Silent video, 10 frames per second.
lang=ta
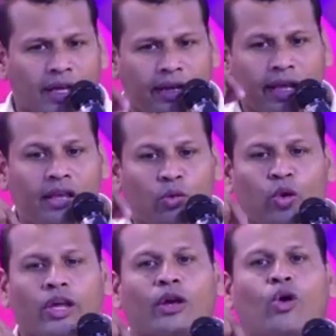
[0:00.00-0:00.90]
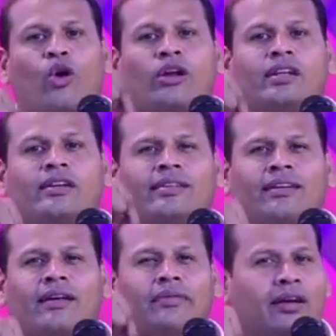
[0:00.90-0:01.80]
இன்றைக்கு உயிரோடு
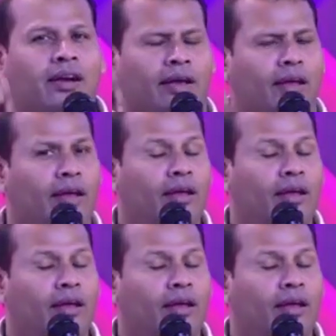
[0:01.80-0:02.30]
இருக்கின்றவர்களை